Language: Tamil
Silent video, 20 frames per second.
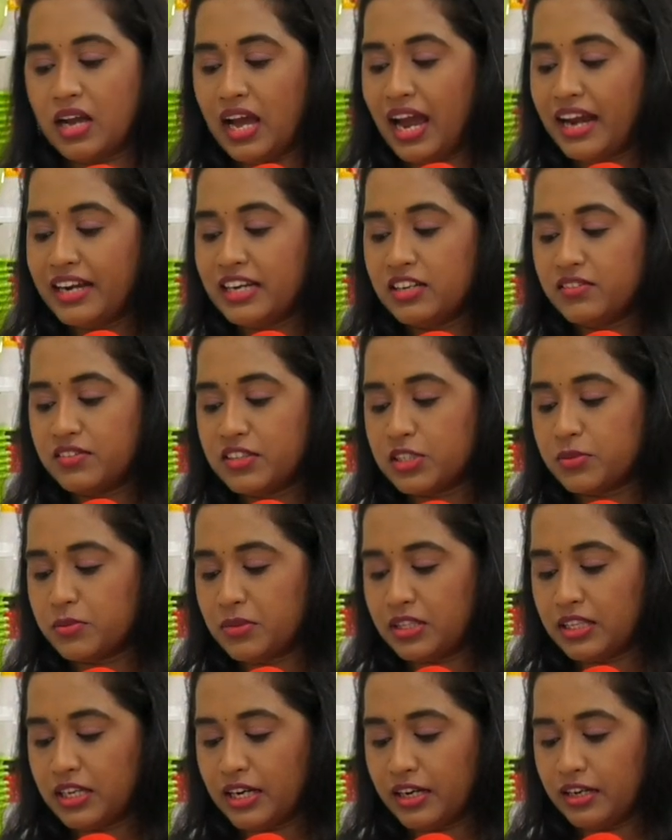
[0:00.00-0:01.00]
ஹேண்டில் வச்ச
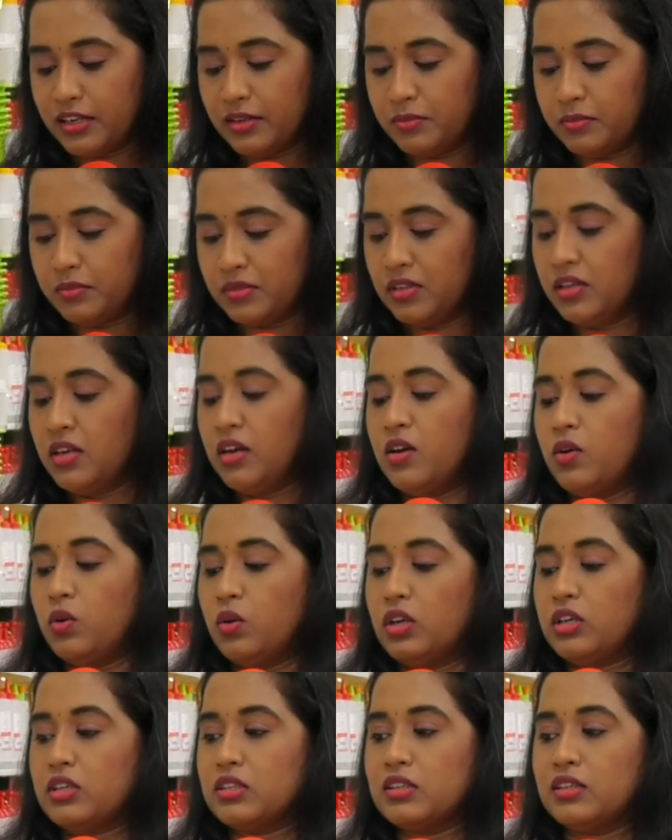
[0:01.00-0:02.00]
மாதிரியான
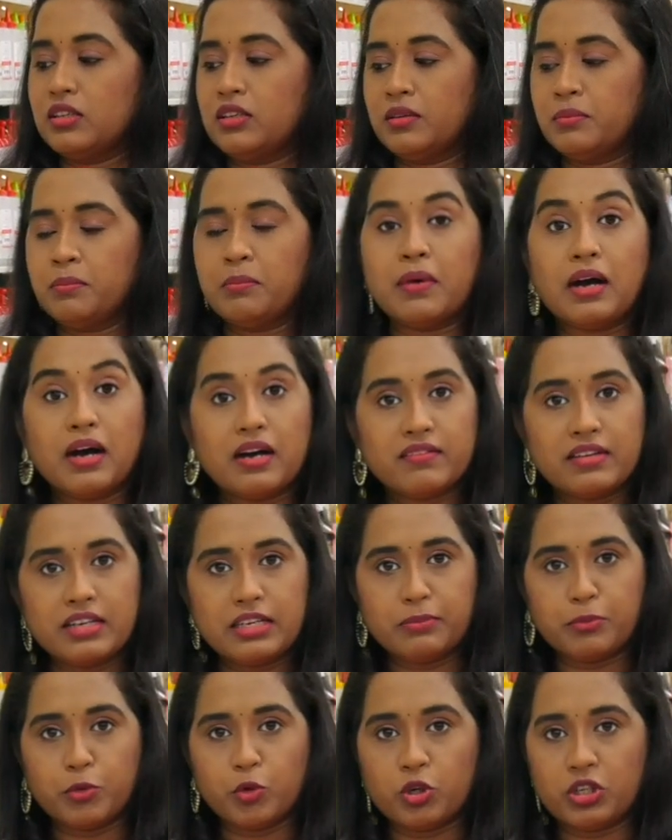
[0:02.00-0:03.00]
உங்களுக்கு
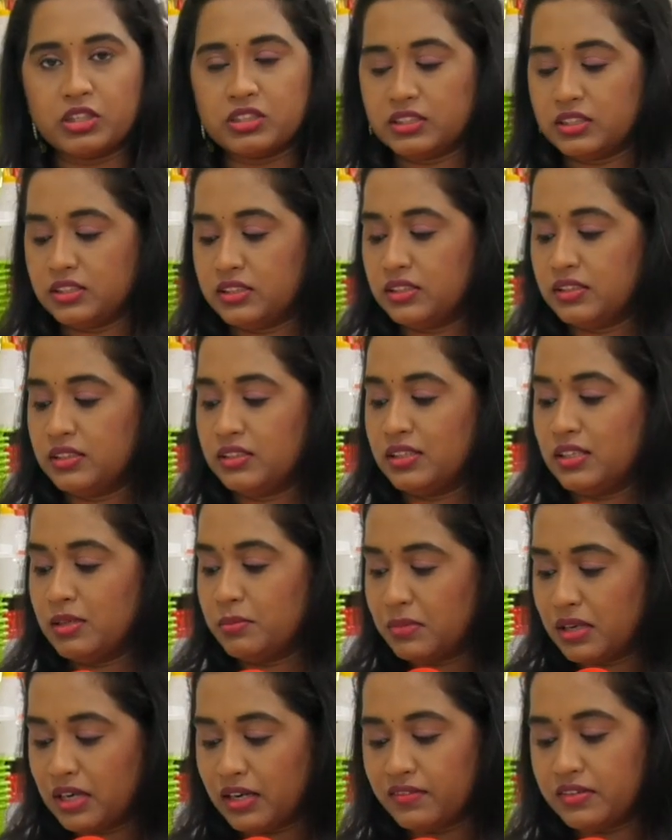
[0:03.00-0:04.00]
மாவள்ளி போடுறதுக்கு இல்லை
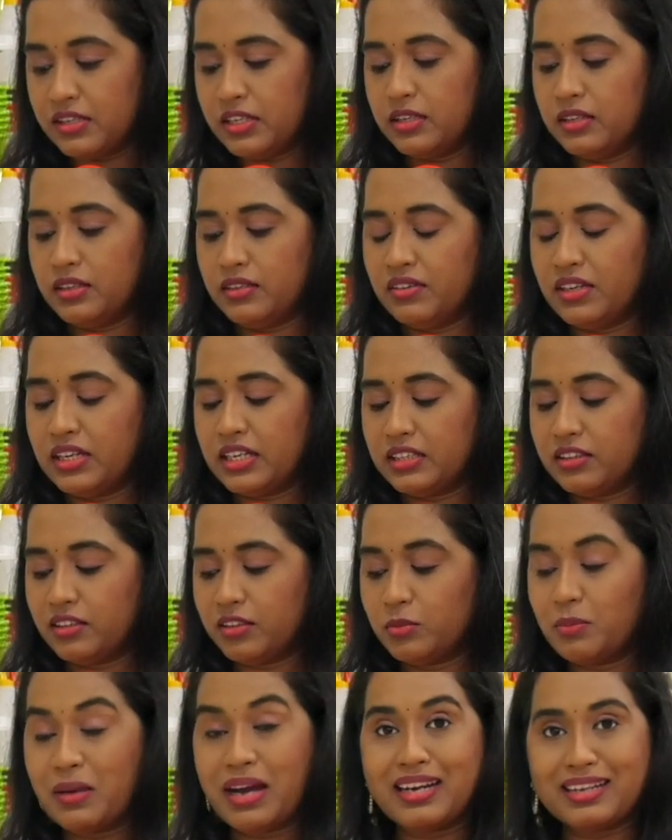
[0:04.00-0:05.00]
மாவள்ளி வேறு
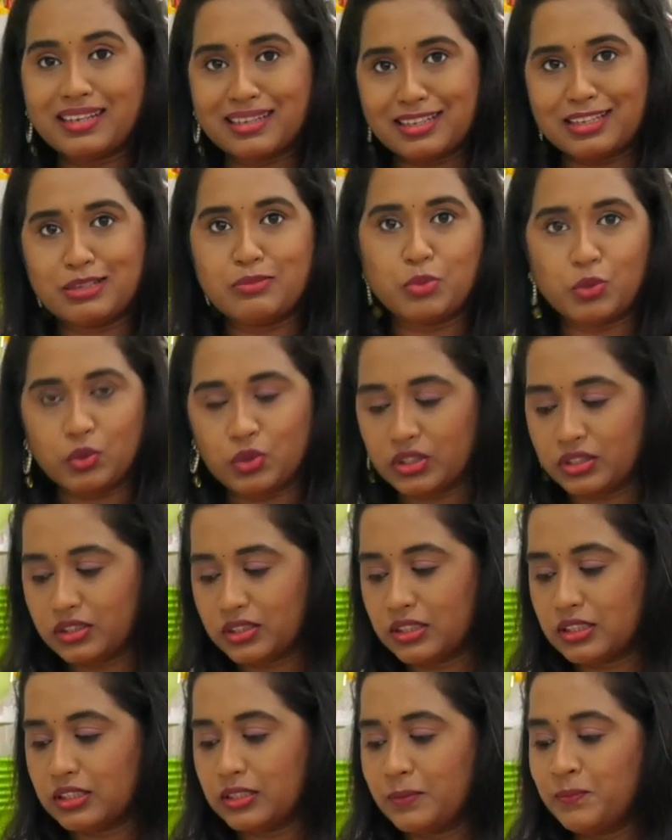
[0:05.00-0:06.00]
ஏதாவது பேட்டரள்ளி
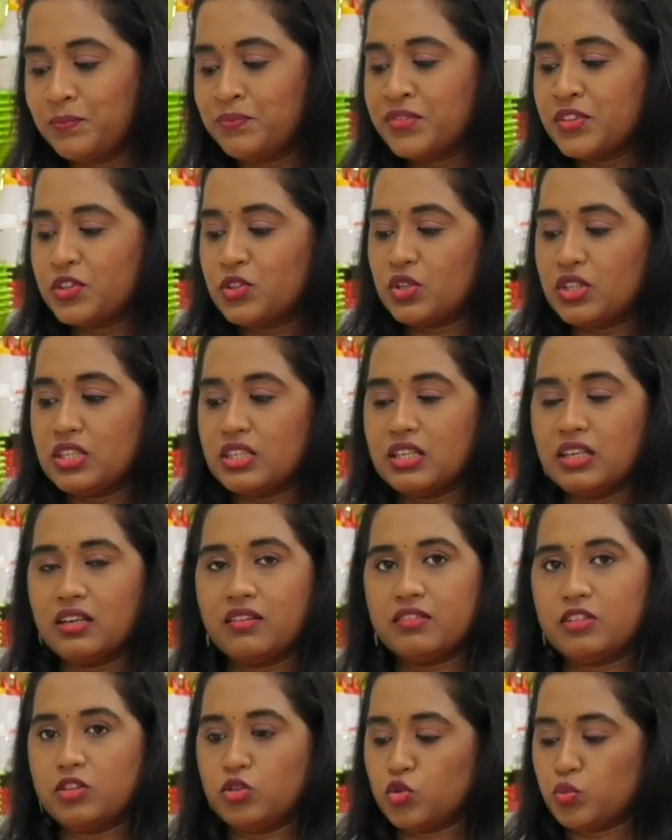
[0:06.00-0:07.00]
போடுறதுக்கு ஸோ
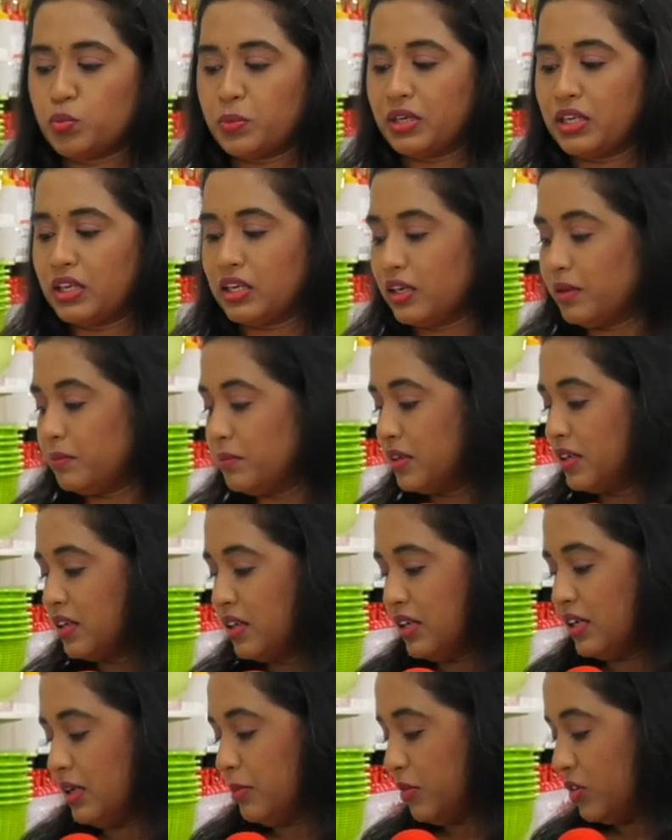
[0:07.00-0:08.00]
இதுக்கெலாம் வந்து யூஸ் பண்ணிக்கலாம்
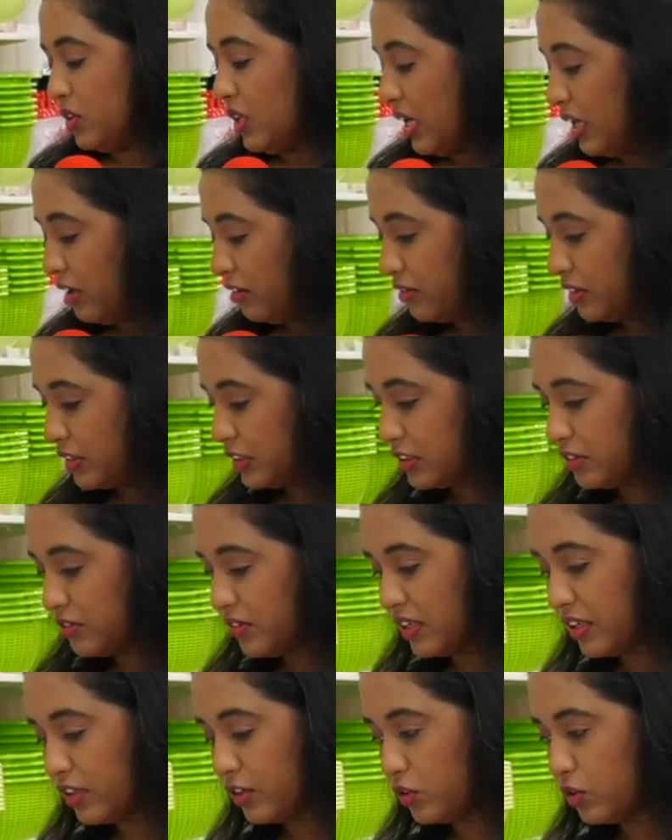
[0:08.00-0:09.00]
நம்ம வந்து அளவு வச்சு
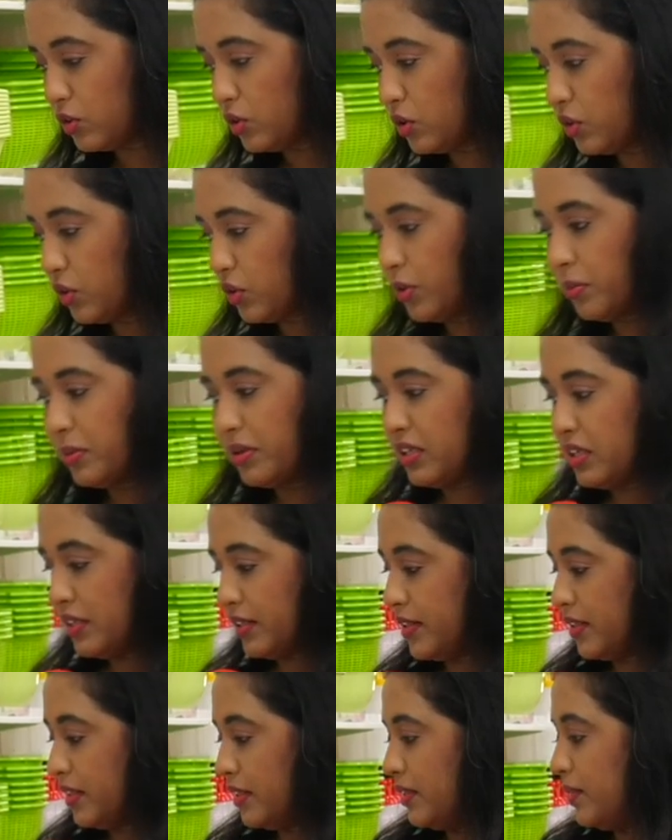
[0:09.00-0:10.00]
வாங்கணும் கொள்ளணும்
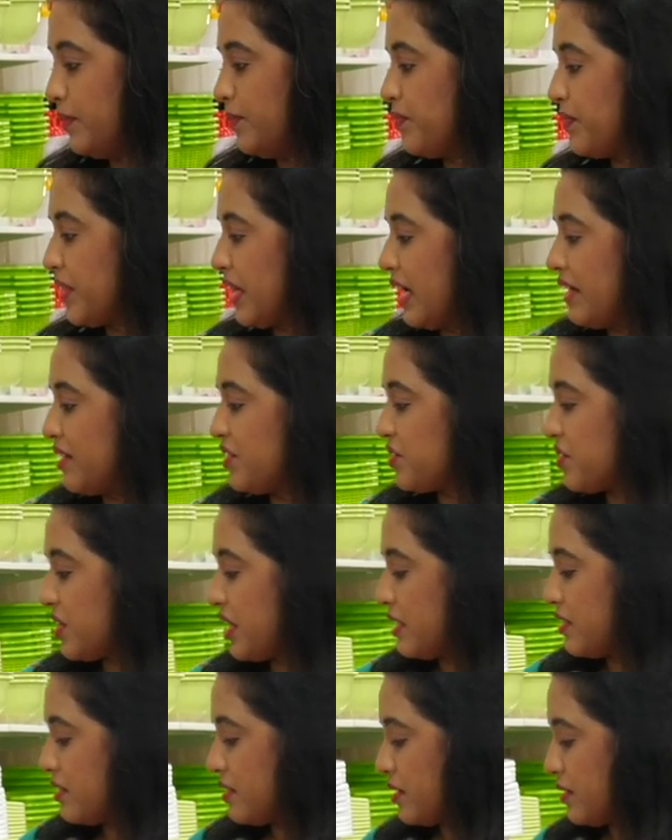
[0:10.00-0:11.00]
அப்படின்றதுக்கு அண்ட்
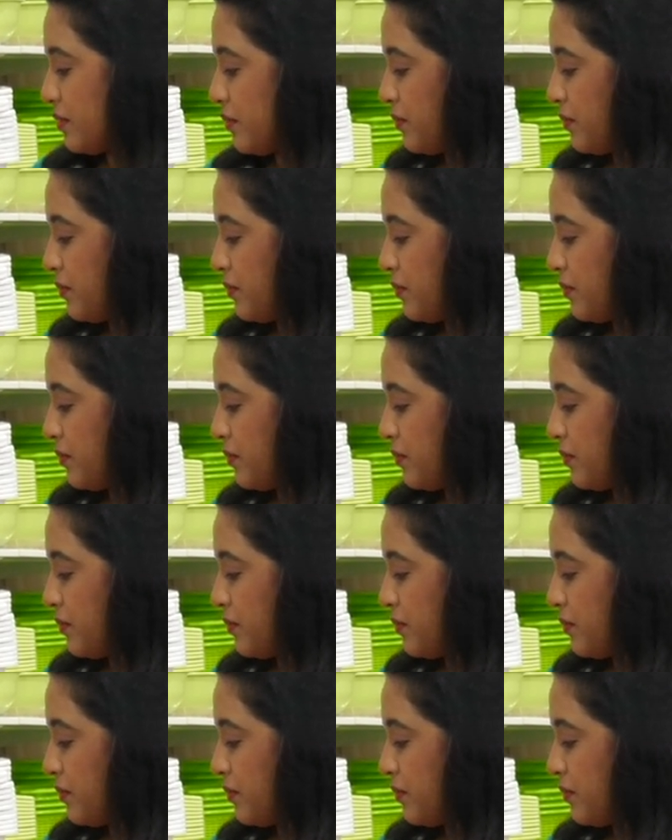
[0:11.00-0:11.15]
ட்ரேஸ்